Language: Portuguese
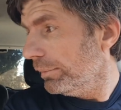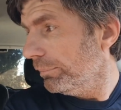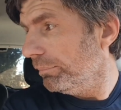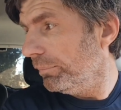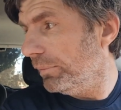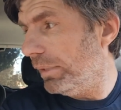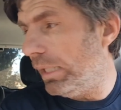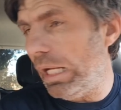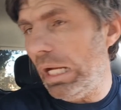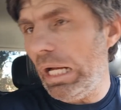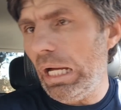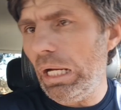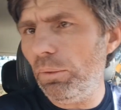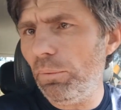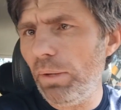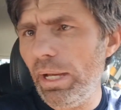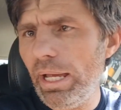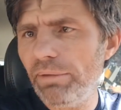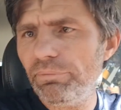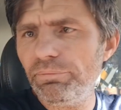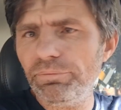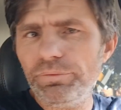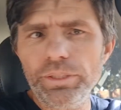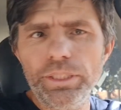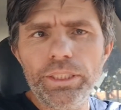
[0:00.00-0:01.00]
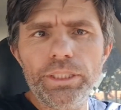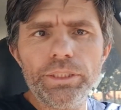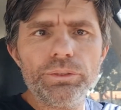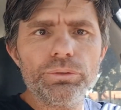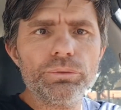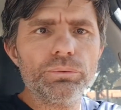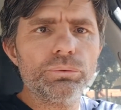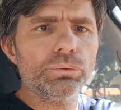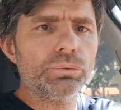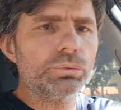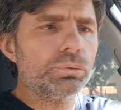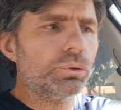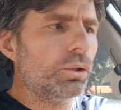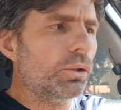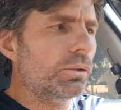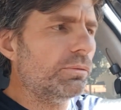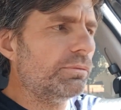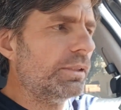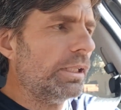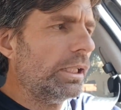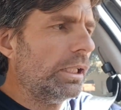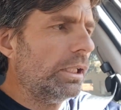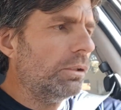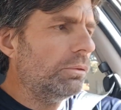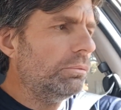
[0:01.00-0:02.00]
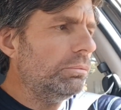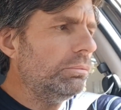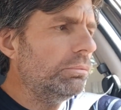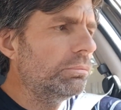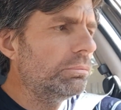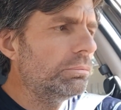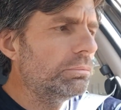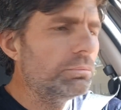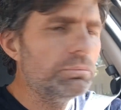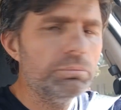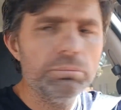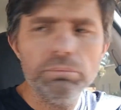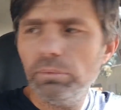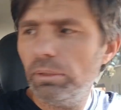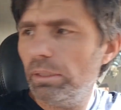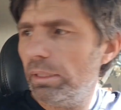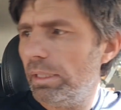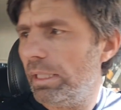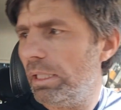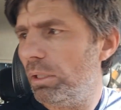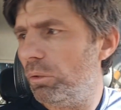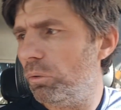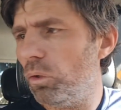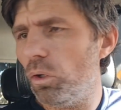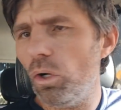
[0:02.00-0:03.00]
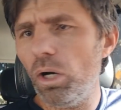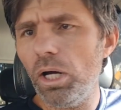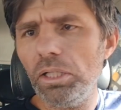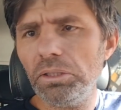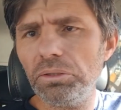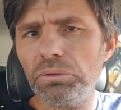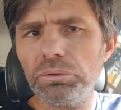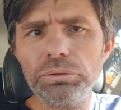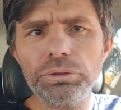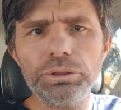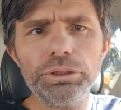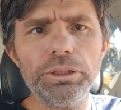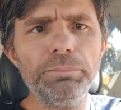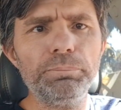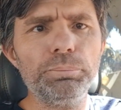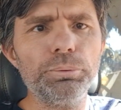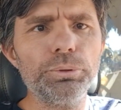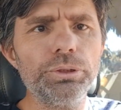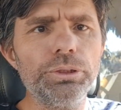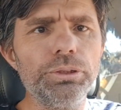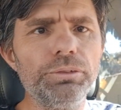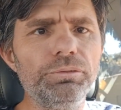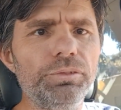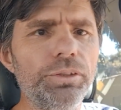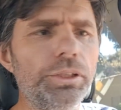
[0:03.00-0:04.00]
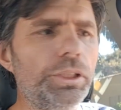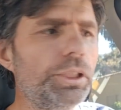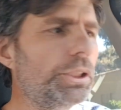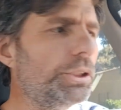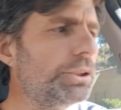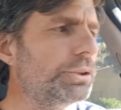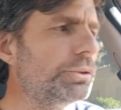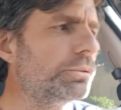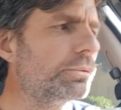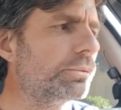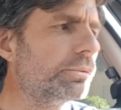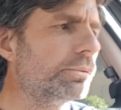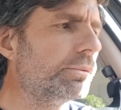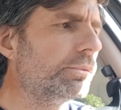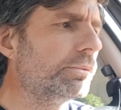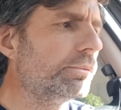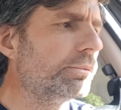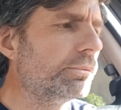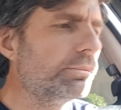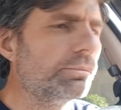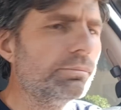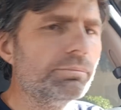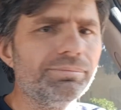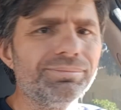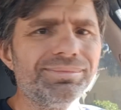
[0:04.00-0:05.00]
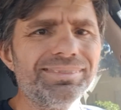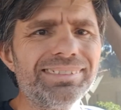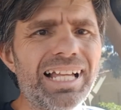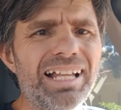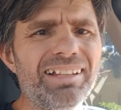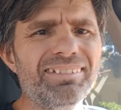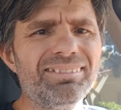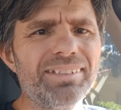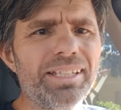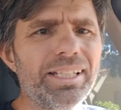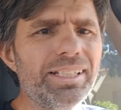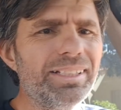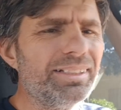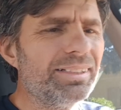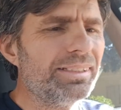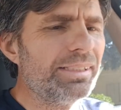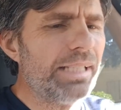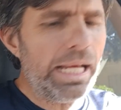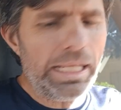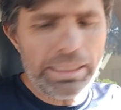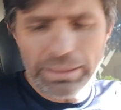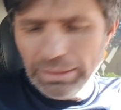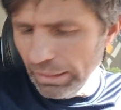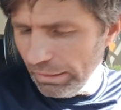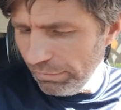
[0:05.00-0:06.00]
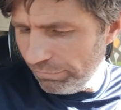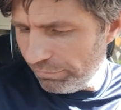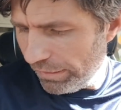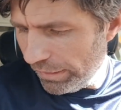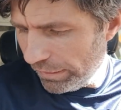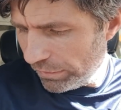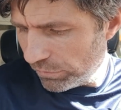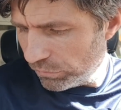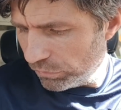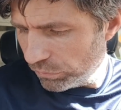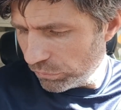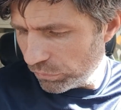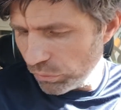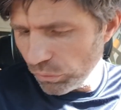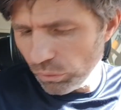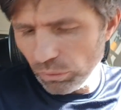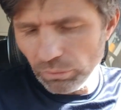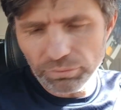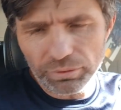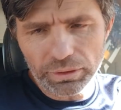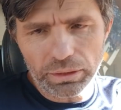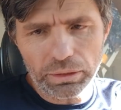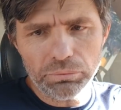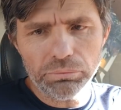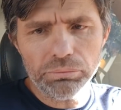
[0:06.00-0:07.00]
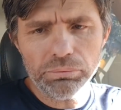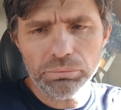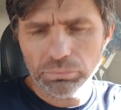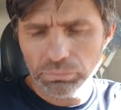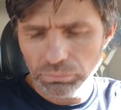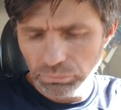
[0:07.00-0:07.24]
Não é vídeo do trovão. É outro tipo de vídeo. Tá? Não tem nada a ver com trovão.